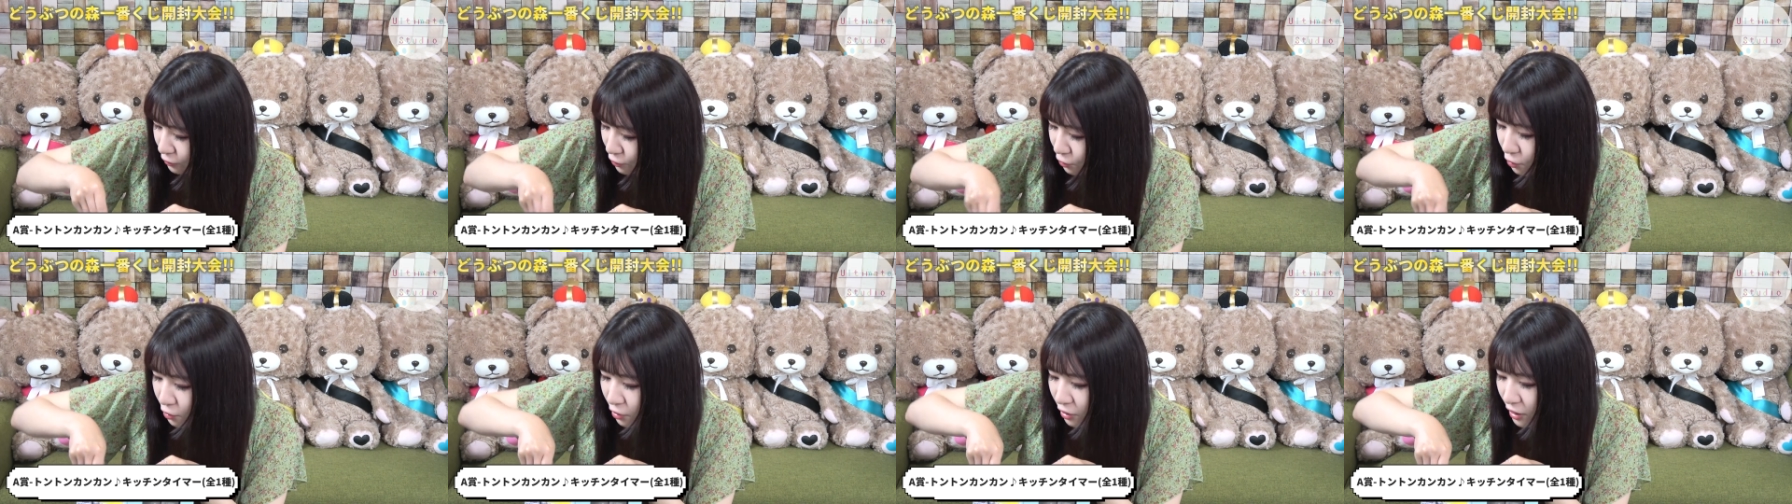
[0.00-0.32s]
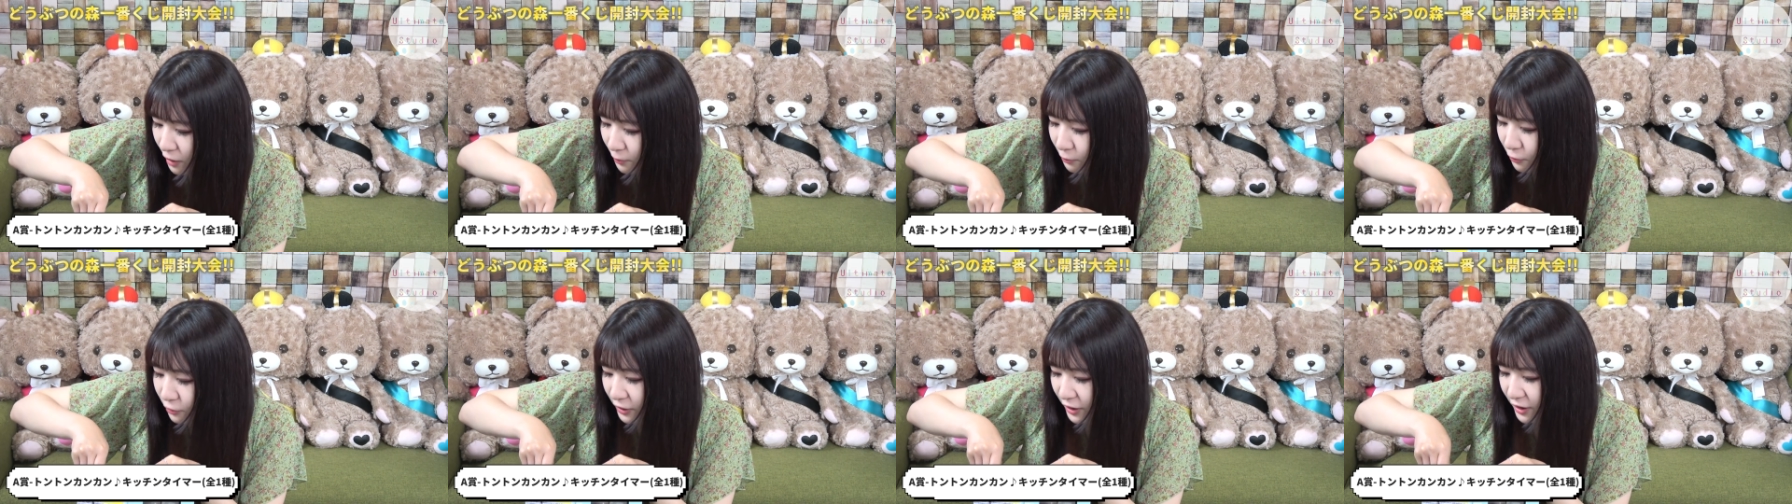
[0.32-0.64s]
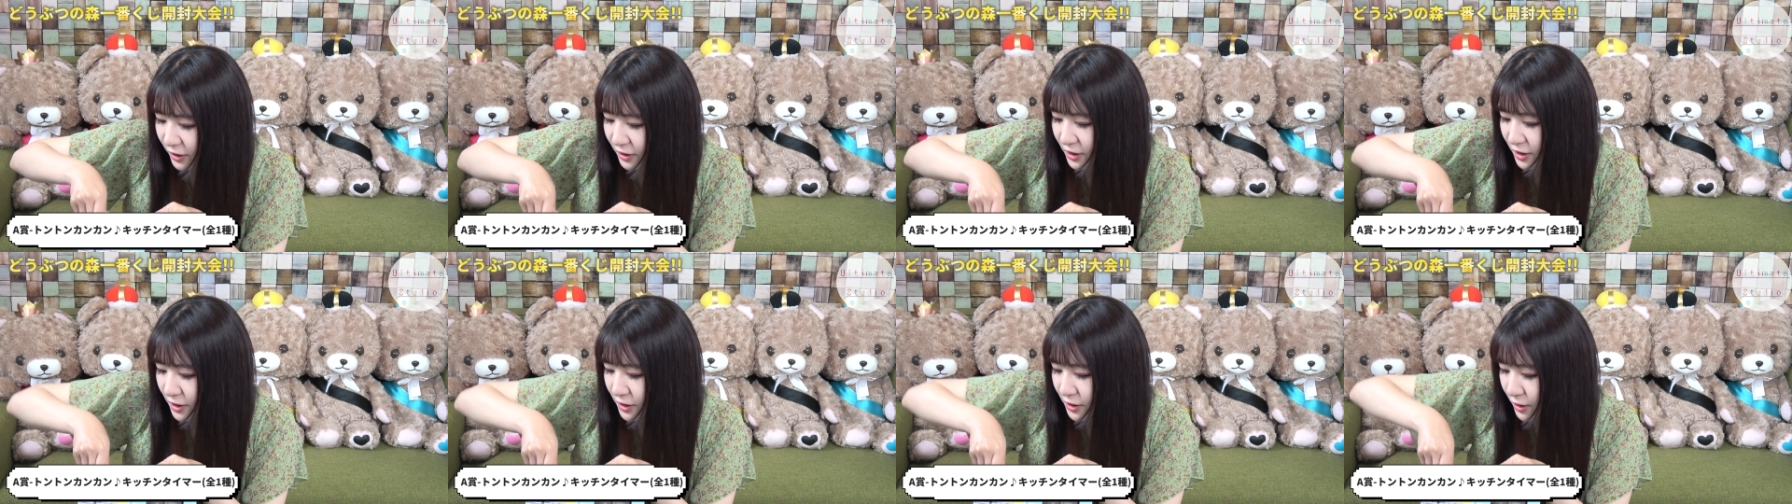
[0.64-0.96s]
動画も
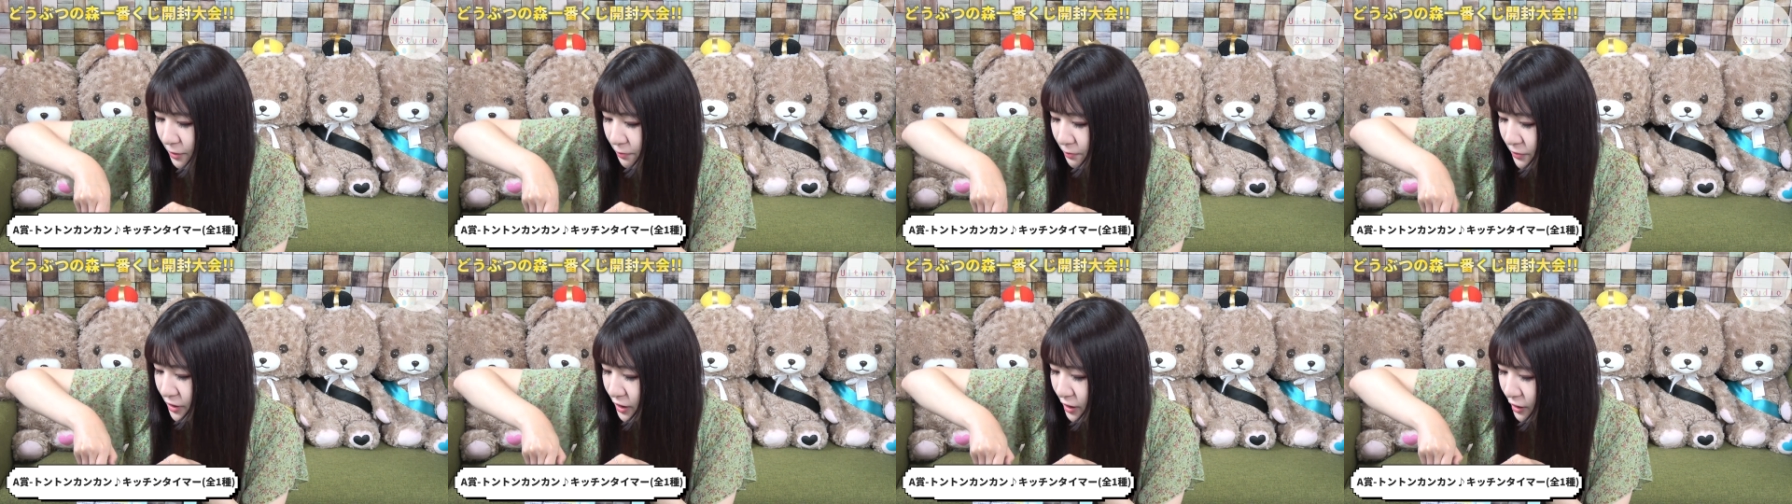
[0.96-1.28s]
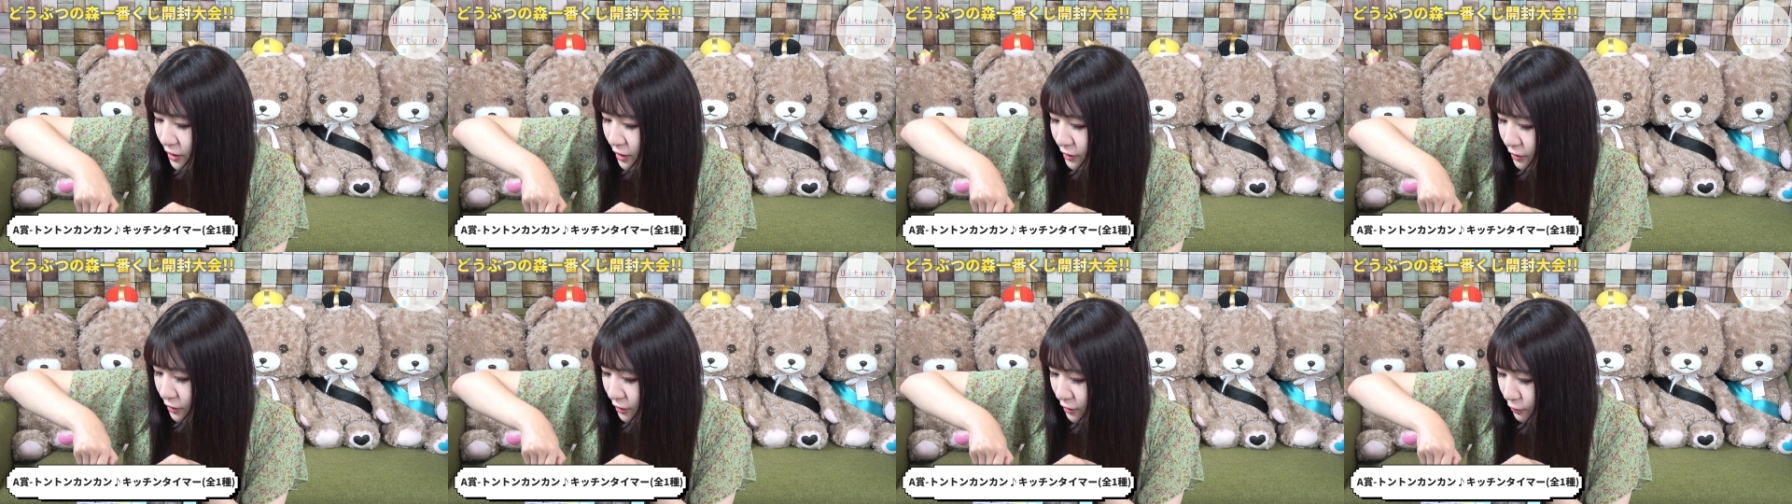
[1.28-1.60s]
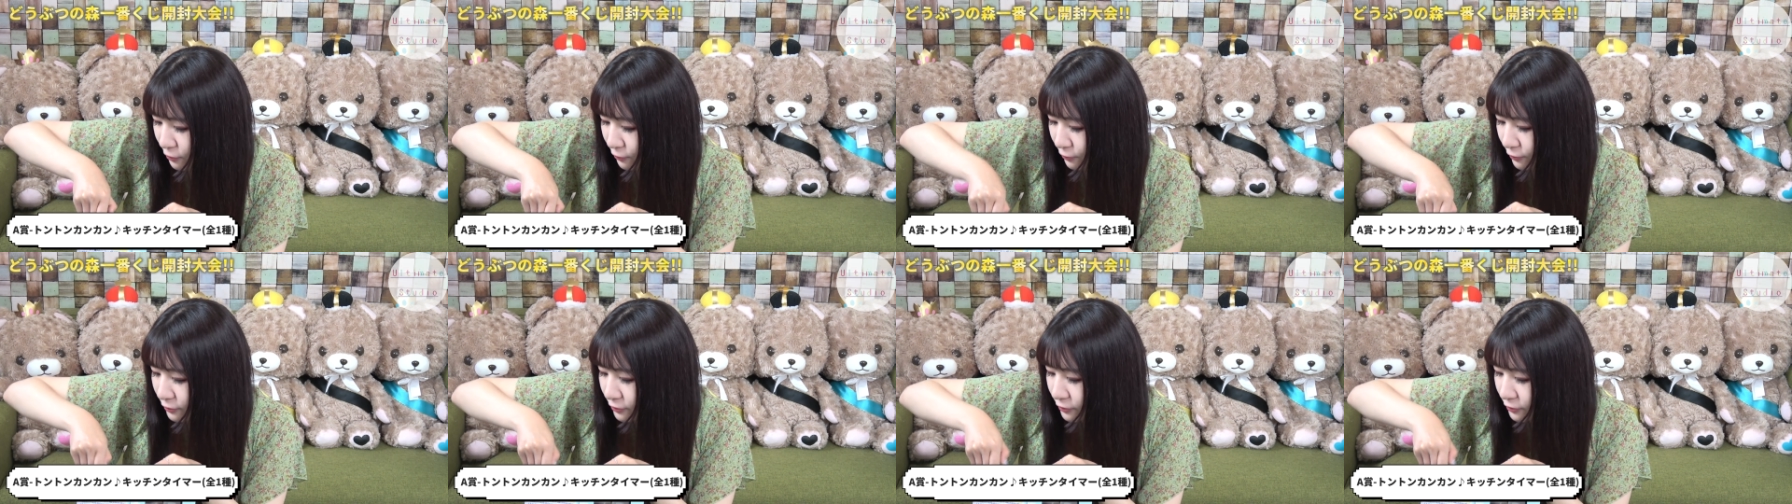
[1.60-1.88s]
ね、全然見てないんだけど、